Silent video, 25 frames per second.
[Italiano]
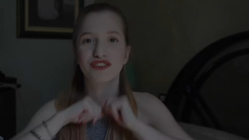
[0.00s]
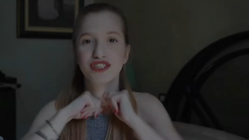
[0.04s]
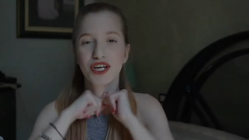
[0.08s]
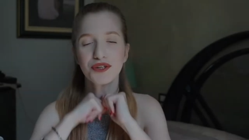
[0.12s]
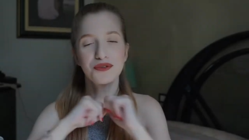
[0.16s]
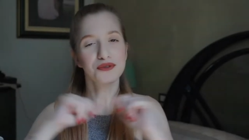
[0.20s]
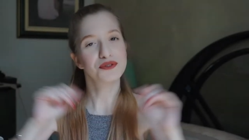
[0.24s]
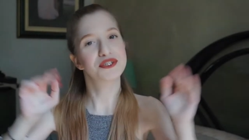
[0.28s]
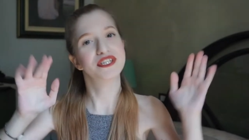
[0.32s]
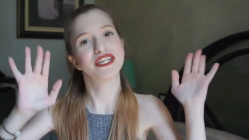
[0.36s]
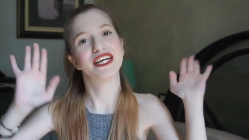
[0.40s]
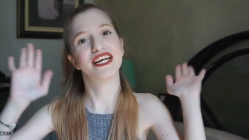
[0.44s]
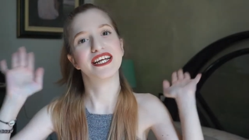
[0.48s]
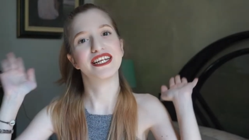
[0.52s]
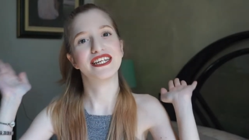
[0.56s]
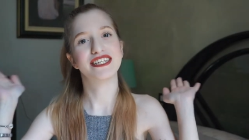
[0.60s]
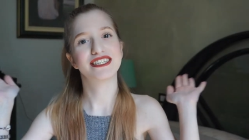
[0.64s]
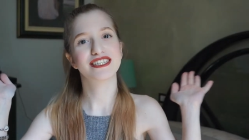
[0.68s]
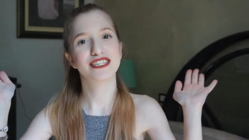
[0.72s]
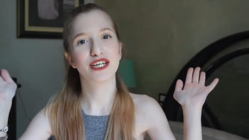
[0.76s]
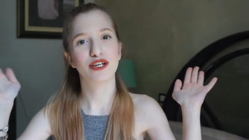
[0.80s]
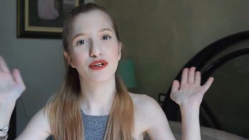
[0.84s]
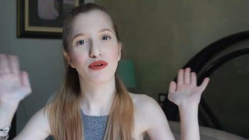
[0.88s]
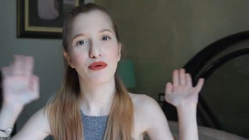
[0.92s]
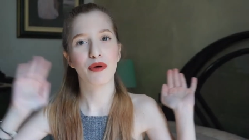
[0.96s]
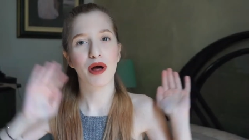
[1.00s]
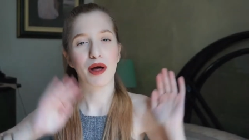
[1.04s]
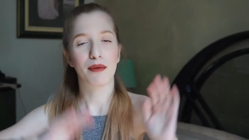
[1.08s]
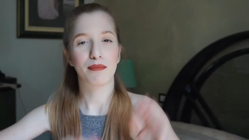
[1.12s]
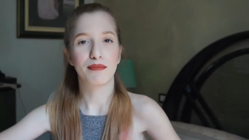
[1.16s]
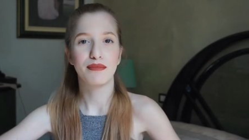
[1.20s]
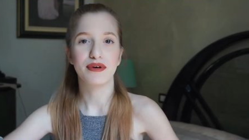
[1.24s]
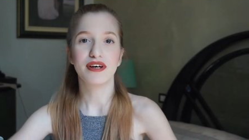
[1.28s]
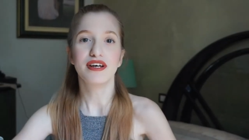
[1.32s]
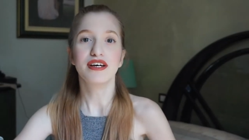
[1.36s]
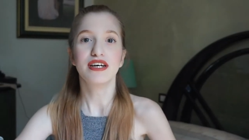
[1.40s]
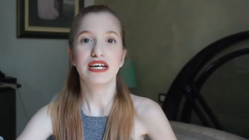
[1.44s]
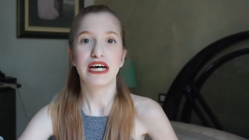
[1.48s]
Ciao a tutti e
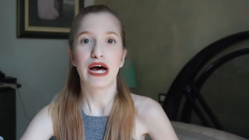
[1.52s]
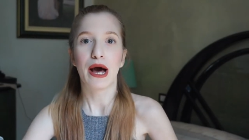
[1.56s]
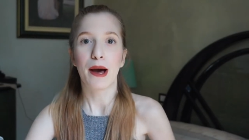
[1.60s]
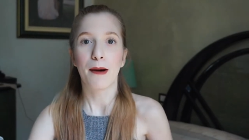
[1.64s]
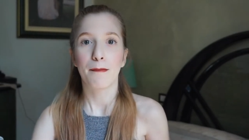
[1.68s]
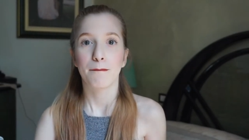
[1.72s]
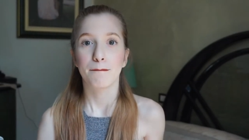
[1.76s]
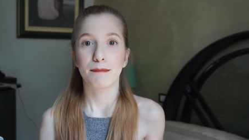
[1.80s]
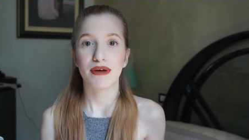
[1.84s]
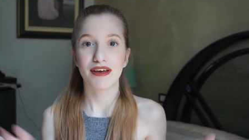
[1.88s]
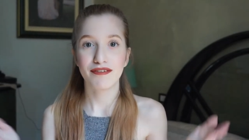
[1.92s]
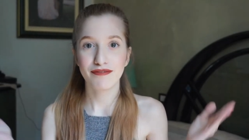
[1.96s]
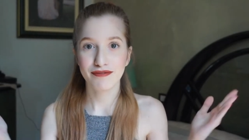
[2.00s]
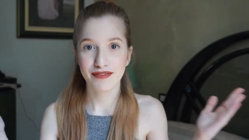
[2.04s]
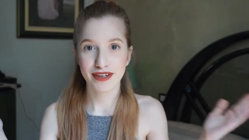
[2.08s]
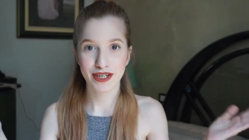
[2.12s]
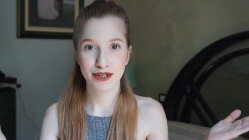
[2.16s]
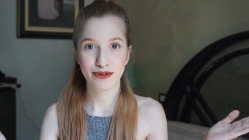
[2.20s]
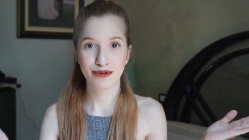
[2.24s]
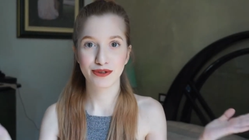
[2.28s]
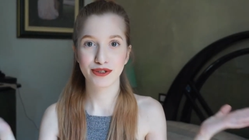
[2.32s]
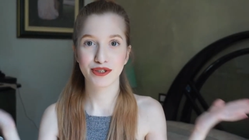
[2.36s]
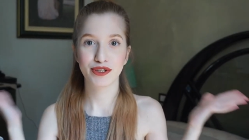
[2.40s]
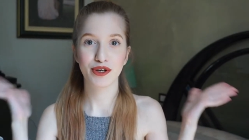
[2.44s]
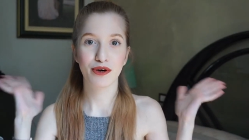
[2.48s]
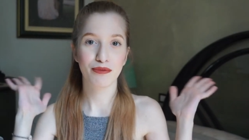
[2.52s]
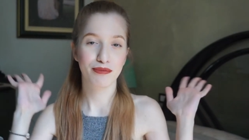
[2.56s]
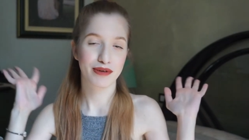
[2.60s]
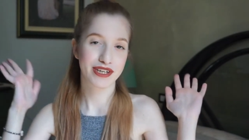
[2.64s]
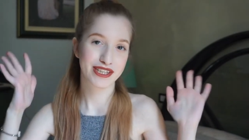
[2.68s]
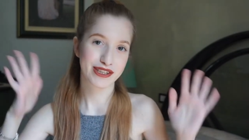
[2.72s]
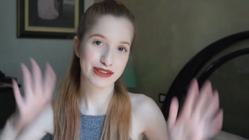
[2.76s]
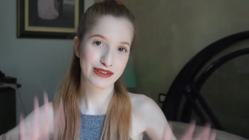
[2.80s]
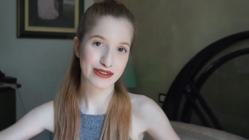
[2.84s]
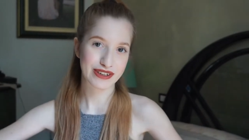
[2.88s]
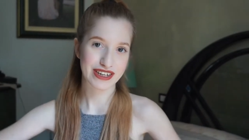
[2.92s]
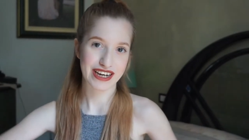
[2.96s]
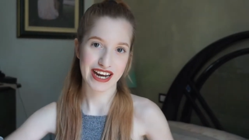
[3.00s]
Web, benvenuti o
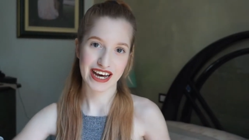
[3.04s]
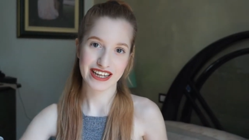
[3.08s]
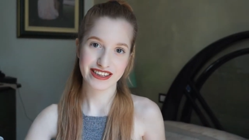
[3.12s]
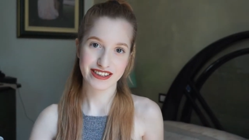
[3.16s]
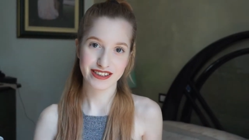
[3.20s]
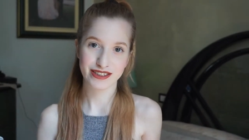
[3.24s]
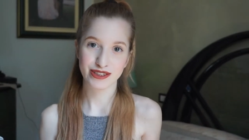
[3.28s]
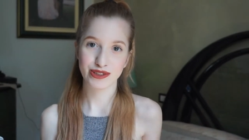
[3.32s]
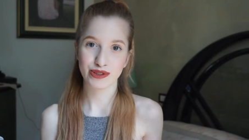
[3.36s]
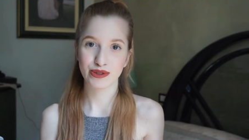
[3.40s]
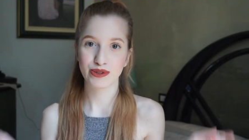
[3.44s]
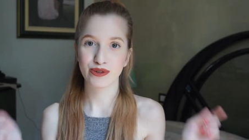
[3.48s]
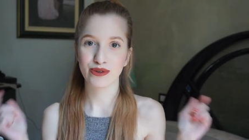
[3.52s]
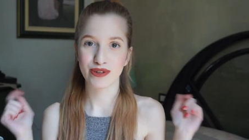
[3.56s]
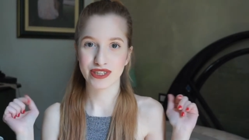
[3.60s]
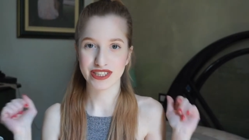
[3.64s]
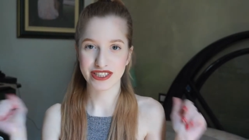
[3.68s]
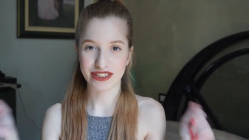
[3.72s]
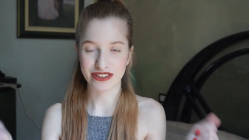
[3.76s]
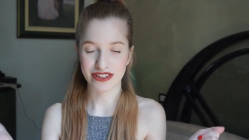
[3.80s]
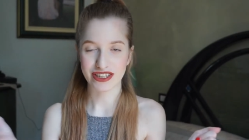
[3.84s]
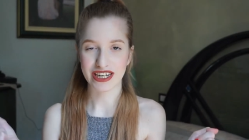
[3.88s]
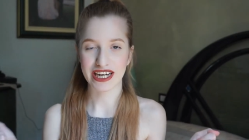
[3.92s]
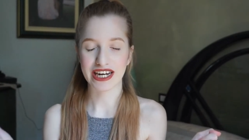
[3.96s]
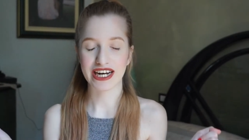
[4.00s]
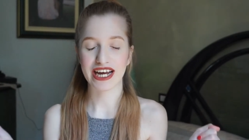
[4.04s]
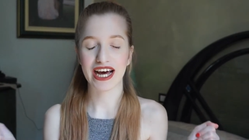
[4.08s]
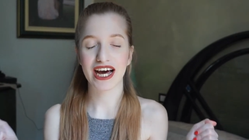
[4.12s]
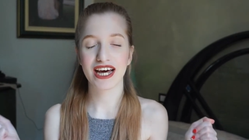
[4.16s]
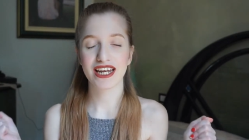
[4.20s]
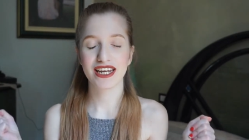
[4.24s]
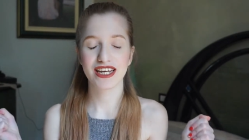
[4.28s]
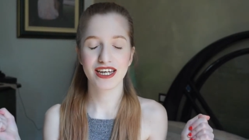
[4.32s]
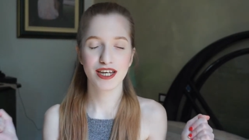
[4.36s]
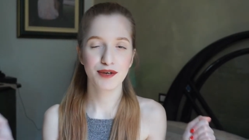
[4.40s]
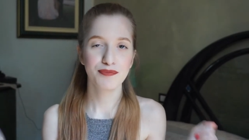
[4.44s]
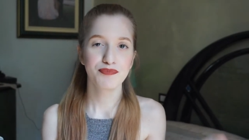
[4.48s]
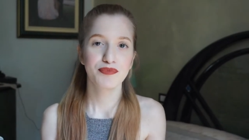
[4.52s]
bentornati su questo
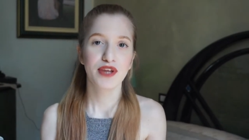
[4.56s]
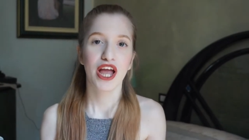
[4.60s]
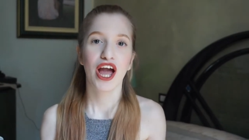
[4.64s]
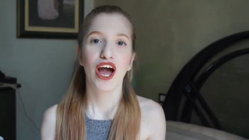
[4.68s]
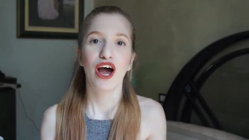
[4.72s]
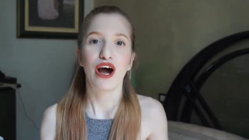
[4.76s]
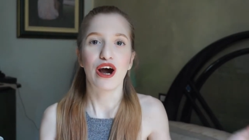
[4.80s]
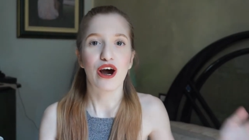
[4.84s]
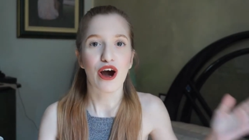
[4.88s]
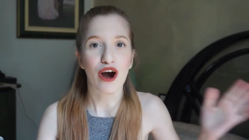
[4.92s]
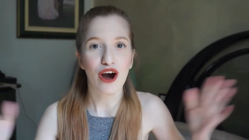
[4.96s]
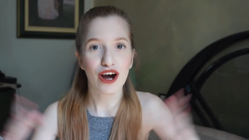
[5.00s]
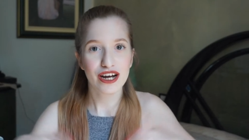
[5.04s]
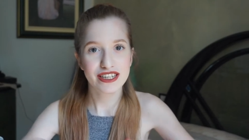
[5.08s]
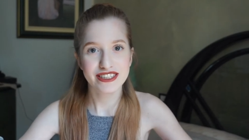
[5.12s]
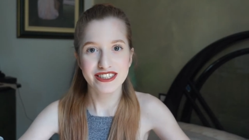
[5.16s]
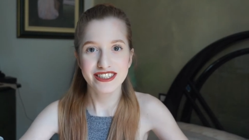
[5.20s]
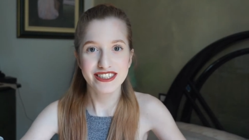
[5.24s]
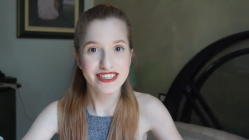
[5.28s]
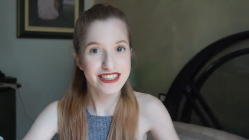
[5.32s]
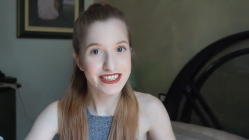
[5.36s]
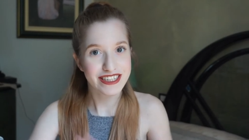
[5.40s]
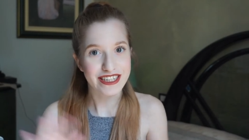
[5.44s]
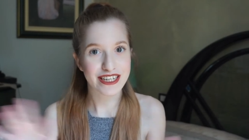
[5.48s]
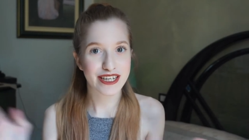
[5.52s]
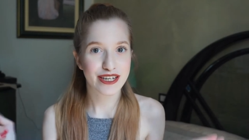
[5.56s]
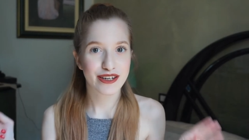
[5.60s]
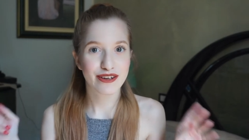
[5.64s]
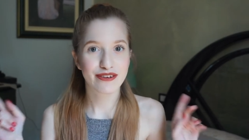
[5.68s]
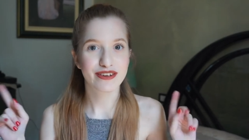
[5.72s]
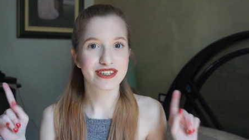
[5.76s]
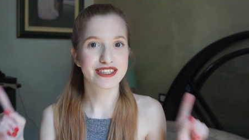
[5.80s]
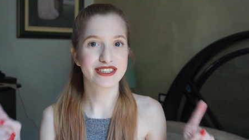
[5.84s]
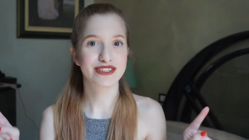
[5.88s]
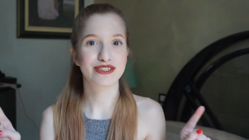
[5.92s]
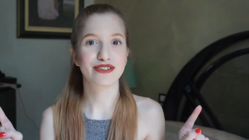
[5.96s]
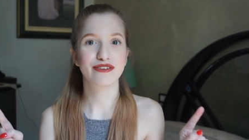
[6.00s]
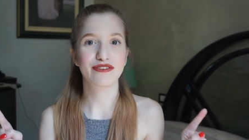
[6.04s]
canale. Oggi in
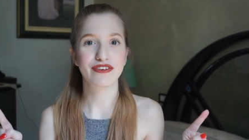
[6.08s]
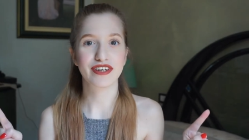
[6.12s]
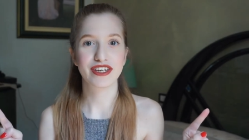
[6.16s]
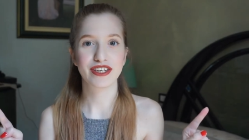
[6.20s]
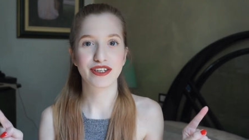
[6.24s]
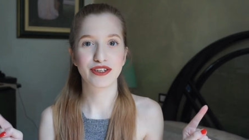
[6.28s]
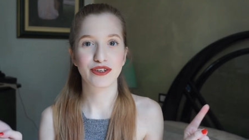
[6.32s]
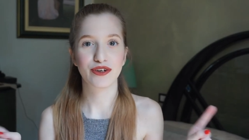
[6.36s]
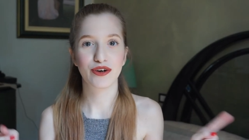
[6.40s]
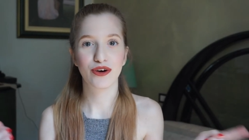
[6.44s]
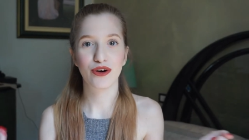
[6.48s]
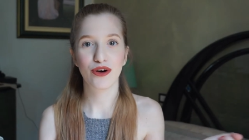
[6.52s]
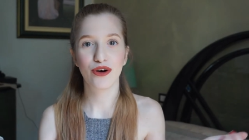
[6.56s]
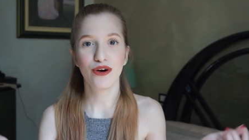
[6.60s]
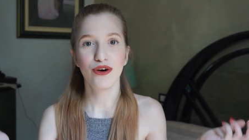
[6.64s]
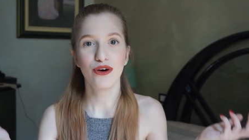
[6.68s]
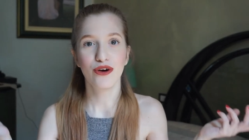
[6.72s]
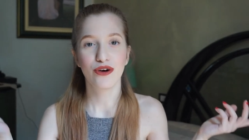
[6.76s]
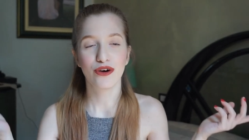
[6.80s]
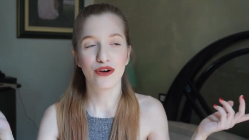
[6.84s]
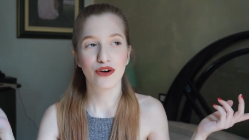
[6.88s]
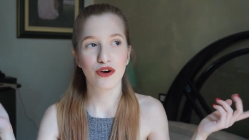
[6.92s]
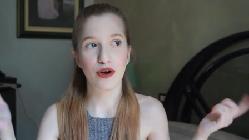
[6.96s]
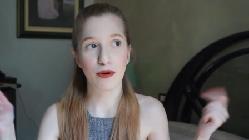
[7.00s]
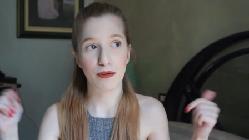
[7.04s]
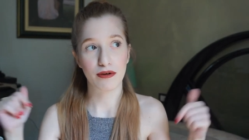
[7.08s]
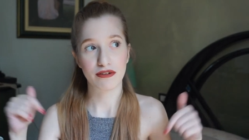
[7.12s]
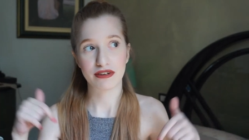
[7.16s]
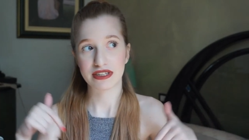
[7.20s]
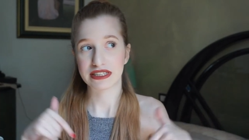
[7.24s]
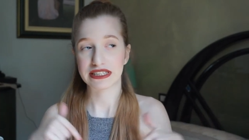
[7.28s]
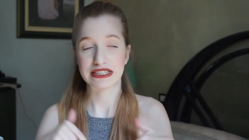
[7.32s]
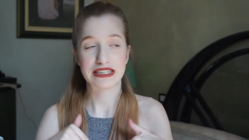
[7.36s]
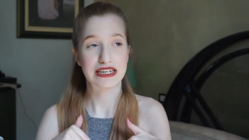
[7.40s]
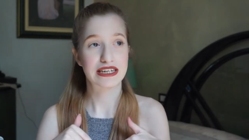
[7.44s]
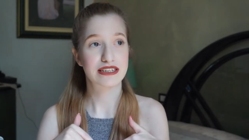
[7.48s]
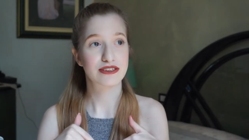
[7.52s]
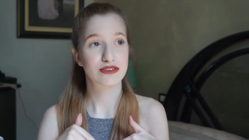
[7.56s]
questo video, come
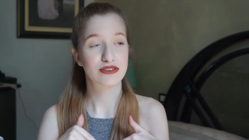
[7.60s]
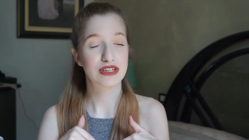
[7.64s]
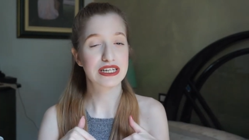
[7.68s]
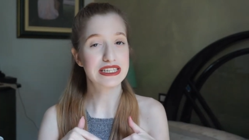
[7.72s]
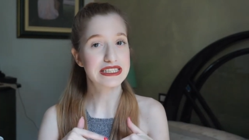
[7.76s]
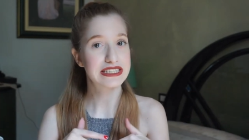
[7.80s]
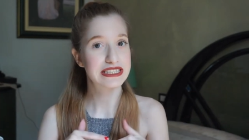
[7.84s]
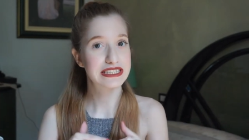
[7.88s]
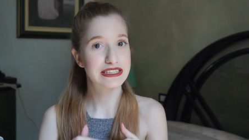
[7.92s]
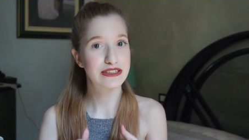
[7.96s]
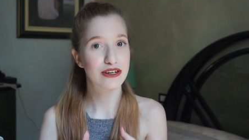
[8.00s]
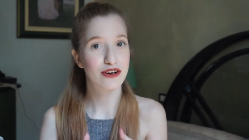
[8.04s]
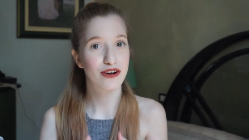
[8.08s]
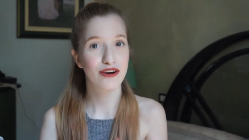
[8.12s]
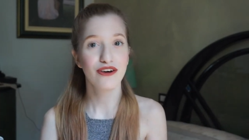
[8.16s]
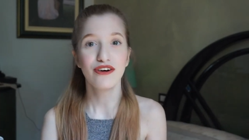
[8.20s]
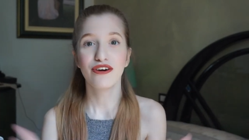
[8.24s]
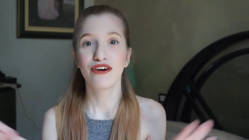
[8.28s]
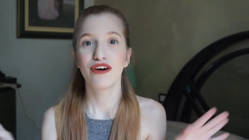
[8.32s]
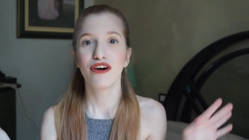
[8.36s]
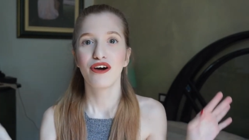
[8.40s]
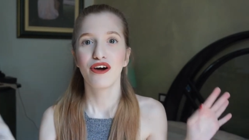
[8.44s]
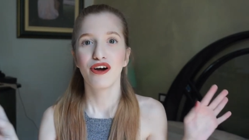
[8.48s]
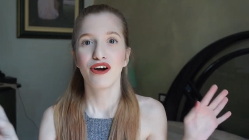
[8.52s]
avete letto dal titolo,